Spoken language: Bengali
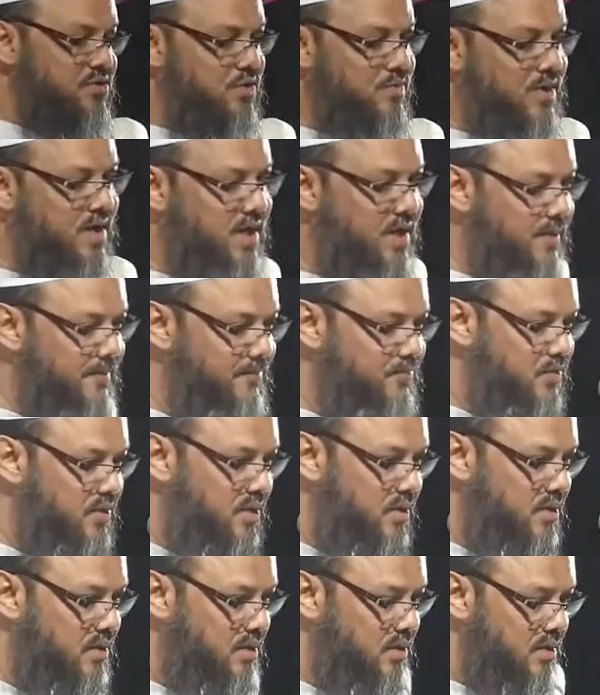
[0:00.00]
অংশ ভাই
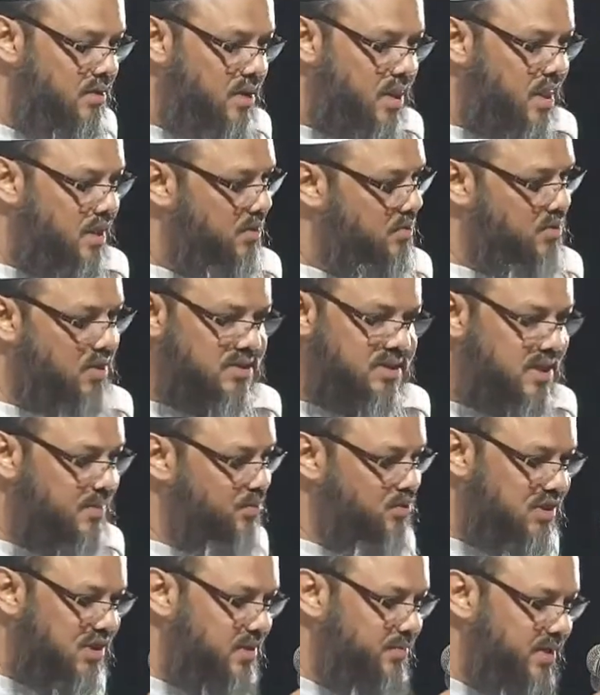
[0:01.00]
কথাটা
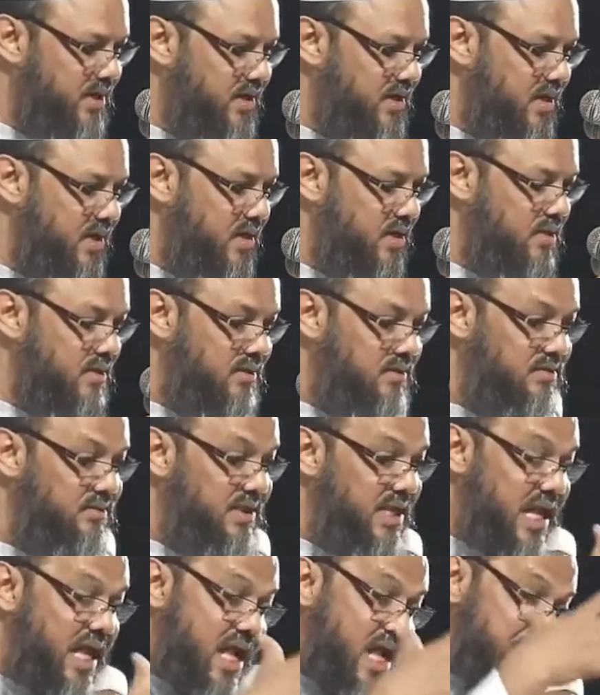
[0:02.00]
বুঝাতে পারিনি
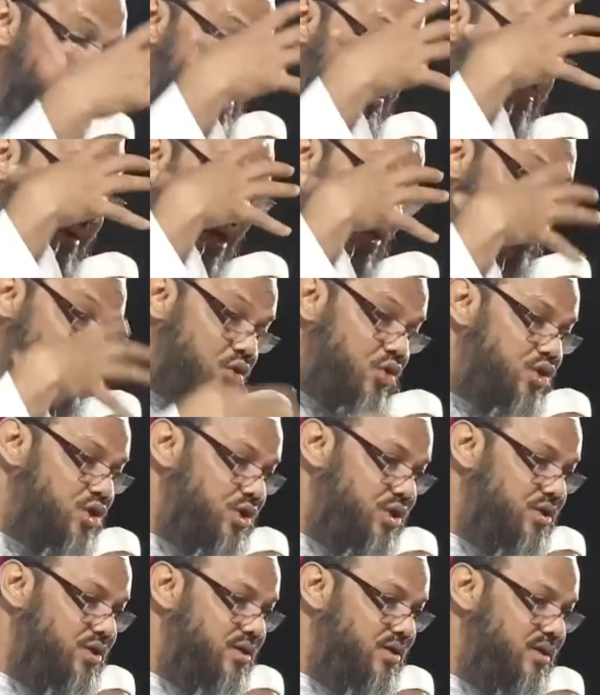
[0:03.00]
আমি মানুষ
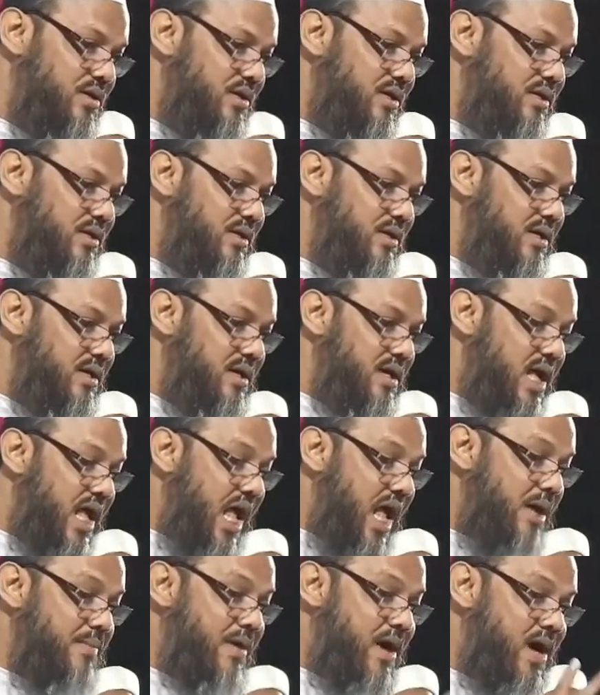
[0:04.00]

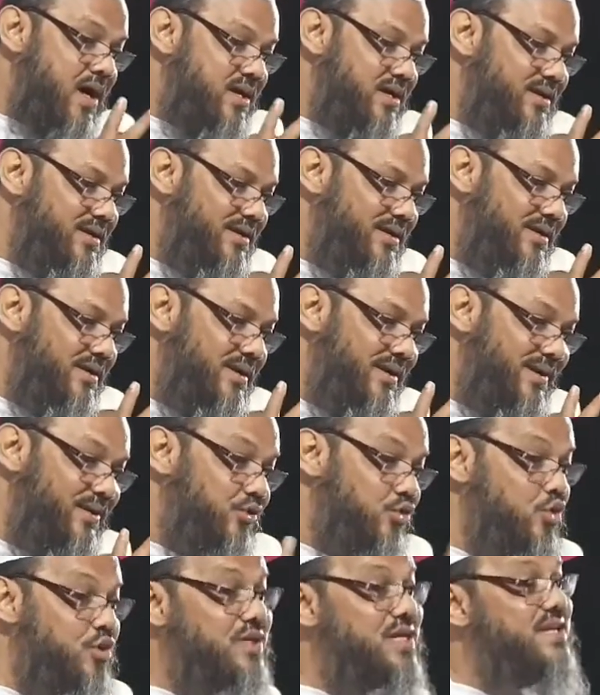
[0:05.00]
আমার
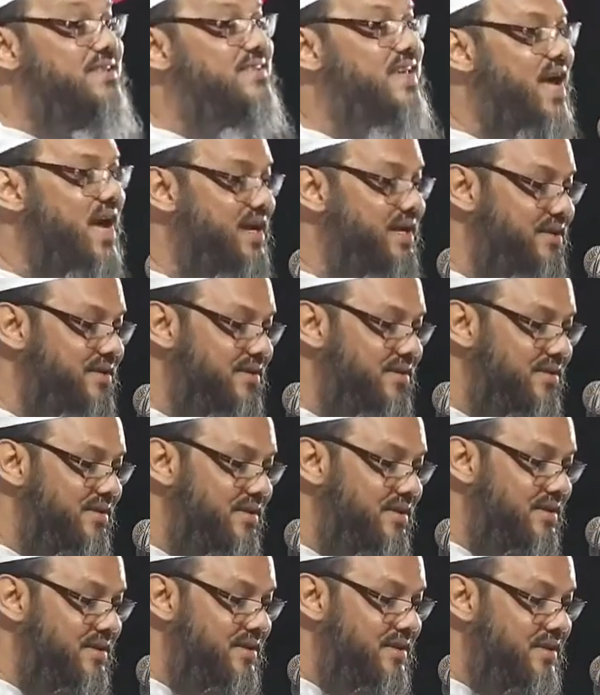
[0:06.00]
দুইটা সাইড
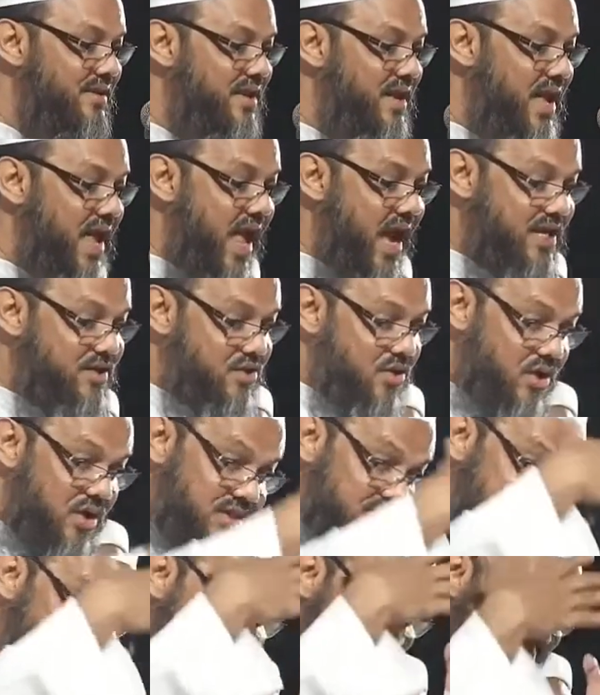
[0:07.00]
একটা
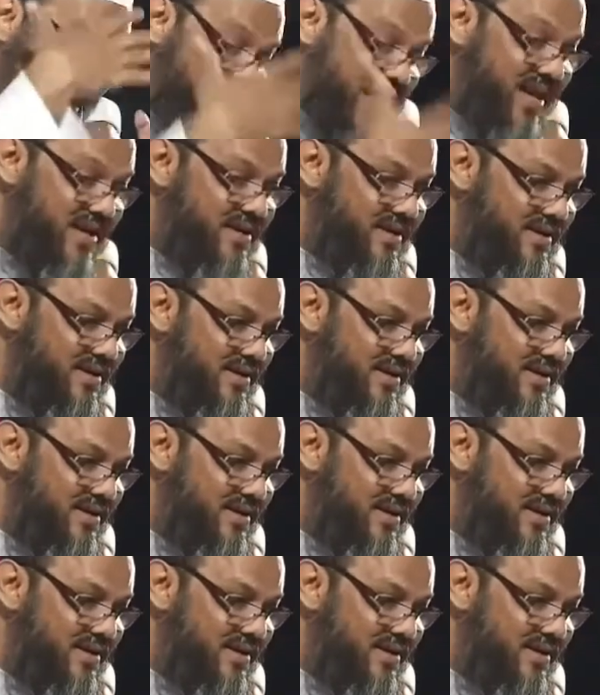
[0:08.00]
হলো জাহের